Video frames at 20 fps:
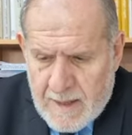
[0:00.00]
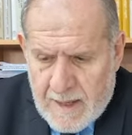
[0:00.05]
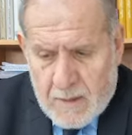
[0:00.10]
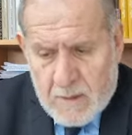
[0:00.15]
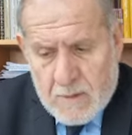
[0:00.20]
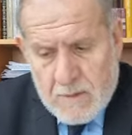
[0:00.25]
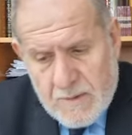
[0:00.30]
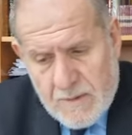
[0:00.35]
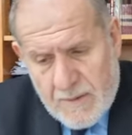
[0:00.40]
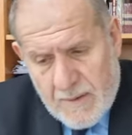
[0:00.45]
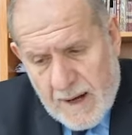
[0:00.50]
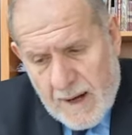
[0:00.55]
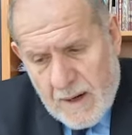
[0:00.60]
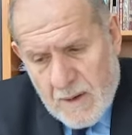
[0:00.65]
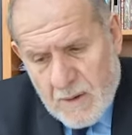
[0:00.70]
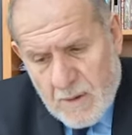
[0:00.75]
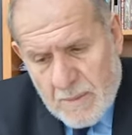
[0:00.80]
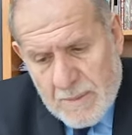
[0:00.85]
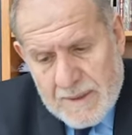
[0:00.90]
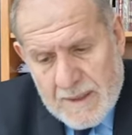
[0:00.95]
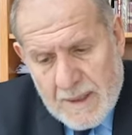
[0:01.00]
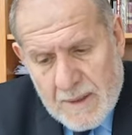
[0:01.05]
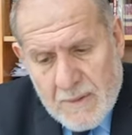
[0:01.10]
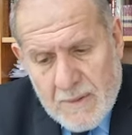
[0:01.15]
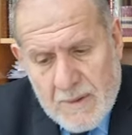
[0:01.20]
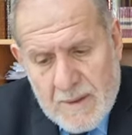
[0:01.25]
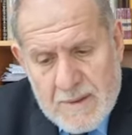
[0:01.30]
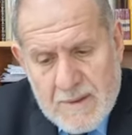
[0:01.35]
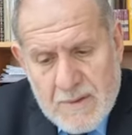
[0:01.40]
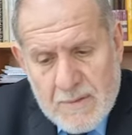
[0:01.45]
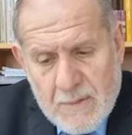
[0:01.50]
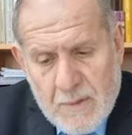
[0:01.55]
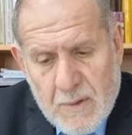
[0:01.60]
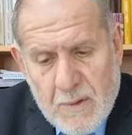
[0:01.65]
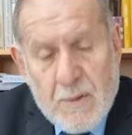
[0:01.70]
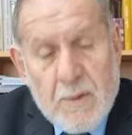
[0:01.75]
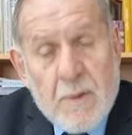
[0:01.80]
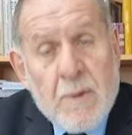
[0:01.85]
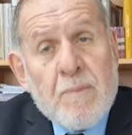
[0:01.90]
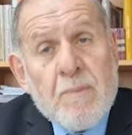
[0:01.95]
Al considerar los comentarios del
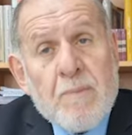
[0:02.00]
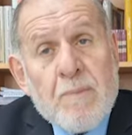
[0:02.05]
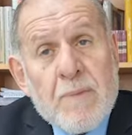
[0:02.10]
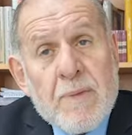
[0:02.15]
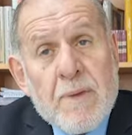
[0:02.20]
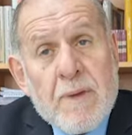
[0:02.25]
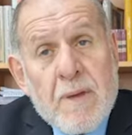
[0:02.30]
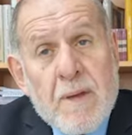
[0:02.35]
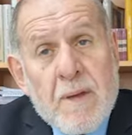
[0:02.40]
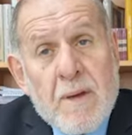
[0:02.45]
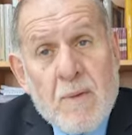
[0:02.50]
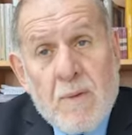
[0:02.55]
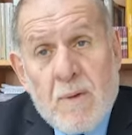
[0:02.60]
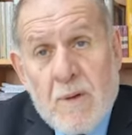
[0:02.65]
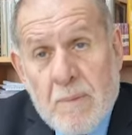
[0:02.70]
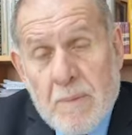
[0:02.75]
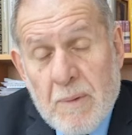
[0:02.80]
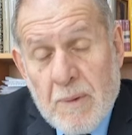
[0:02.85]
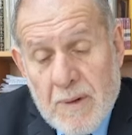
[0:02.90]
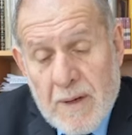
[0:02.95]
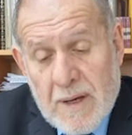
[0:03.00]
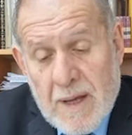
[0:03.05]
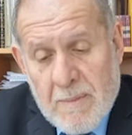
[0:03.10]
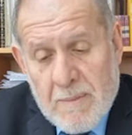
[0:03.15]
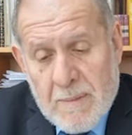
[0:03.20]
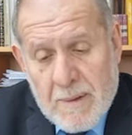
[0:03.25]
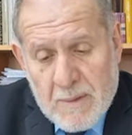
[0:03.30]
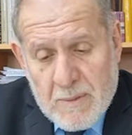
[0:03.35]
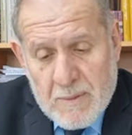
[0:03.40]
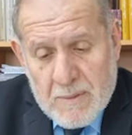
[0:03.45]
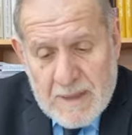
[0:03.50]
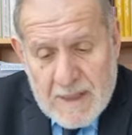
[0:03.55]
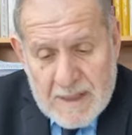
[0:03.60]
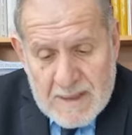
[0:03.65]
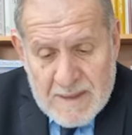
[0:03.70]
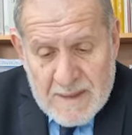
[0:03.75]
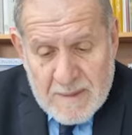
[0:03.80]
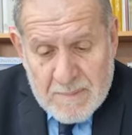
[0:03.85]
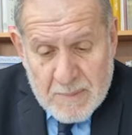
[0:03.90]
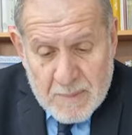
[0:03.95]
Seforno, uno podría
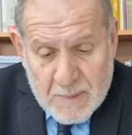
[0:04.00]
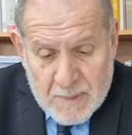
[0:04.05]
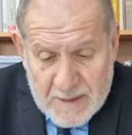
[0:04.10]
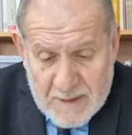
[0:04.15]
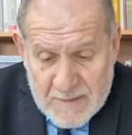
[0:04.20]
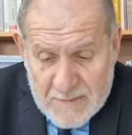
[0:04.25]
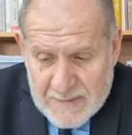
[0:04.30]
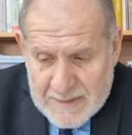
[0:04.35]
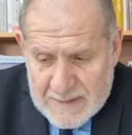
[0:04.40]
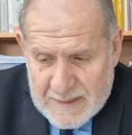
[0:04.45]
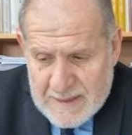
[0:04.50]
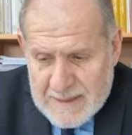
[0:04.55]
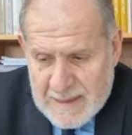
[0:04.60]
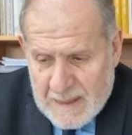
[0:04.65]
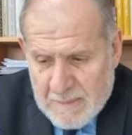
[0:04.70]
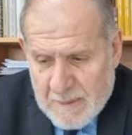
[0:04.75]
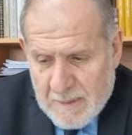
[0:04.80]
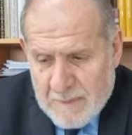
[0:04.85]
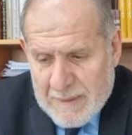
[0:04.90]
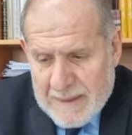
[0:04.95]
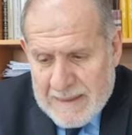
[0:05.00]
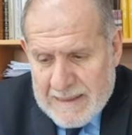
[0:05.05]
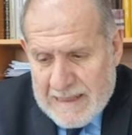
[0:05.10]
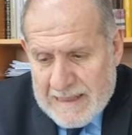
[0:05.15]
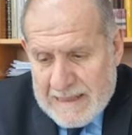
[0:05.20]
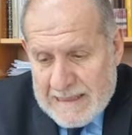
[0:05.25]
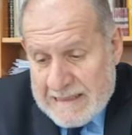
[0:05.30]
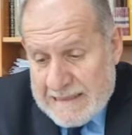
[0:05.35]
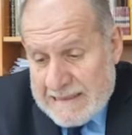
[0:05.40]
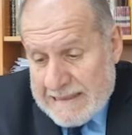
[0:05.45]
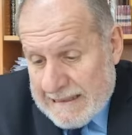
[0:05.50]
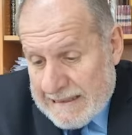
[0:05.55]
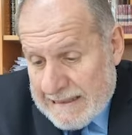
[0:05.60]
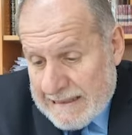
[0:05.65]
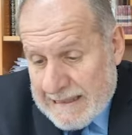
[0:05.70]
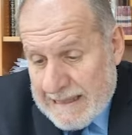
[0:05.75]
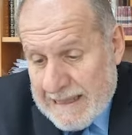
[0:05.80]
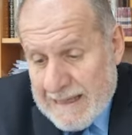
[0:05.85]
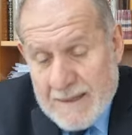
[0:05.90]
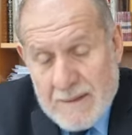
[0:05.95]
preguntarse por qué enfatiza el papel del
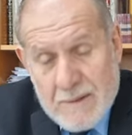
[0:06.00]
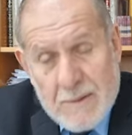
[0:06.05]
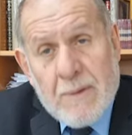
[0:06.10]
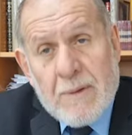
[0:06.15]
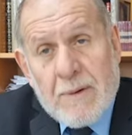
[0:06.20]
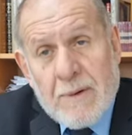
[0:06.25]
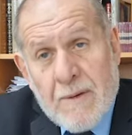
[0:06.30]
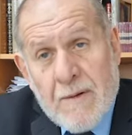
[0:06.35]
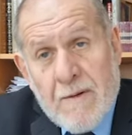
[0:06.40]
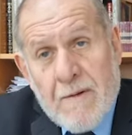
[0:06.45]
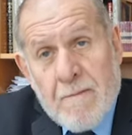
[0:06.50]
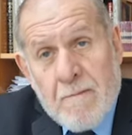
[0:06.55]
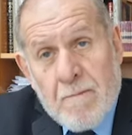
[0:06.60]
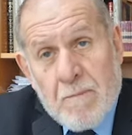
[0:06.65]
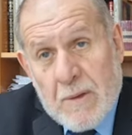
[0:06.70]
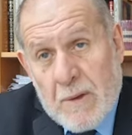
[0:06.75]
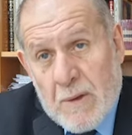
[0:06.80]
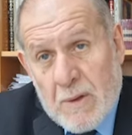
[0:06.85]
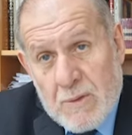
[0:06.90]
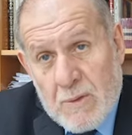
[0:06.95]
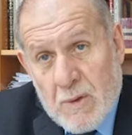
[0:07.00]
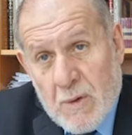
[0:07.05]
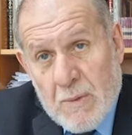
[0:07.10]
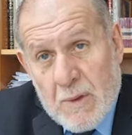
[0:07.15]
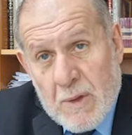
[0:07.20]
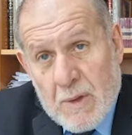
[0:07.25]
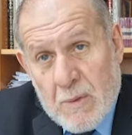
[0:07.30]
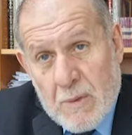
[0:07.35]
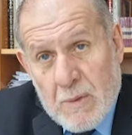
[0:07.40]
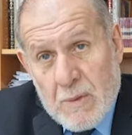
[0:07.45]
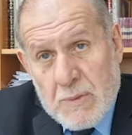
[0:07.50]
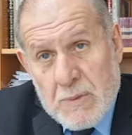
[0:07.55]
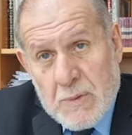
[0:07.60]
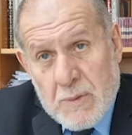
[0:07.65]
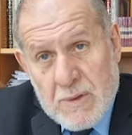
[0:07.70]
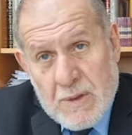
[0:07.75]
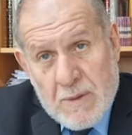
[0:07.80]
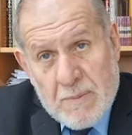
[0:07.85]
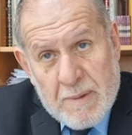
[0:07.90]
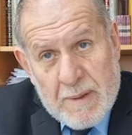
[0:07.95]
tzadikeador, de los hombres
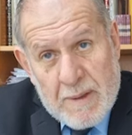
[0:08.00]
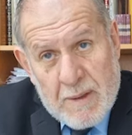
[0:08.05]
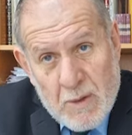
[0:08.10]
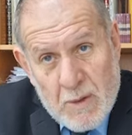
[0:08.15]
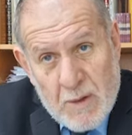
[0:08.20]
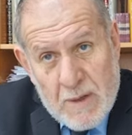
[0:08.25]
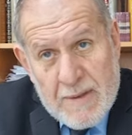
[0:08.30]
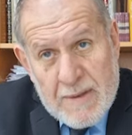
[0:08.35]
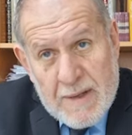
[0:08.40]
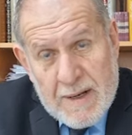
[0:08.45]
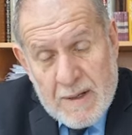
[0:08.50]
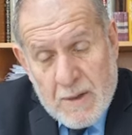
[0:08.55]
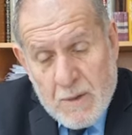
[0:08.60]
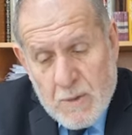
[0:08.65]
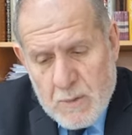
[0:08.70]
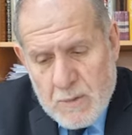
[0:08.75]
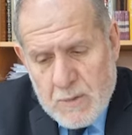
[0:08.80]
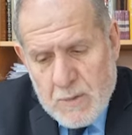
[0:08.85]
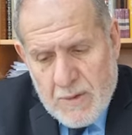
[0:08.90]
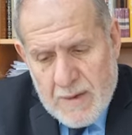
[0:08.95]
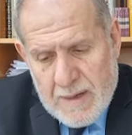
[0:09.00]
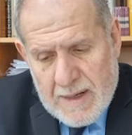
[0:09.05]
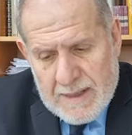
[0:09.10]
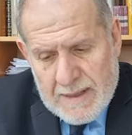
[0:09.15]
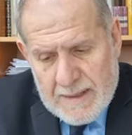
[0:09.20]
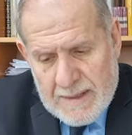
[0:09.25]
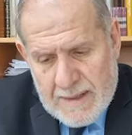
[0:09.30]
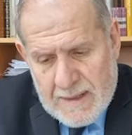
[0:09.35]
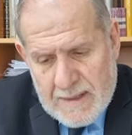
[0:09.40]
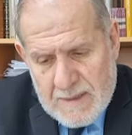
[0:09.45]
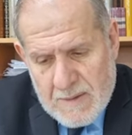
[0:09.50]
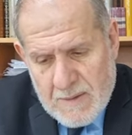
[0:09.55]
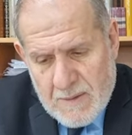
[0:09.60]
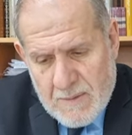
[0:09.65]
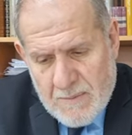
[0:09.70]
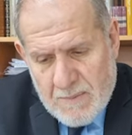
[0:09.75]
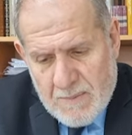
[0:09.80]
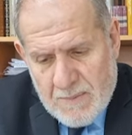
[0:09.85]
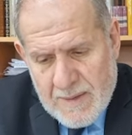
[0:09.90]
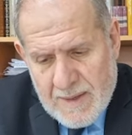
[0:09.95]
justos, los líderes justos de la
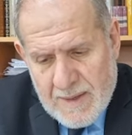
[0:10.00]
generación.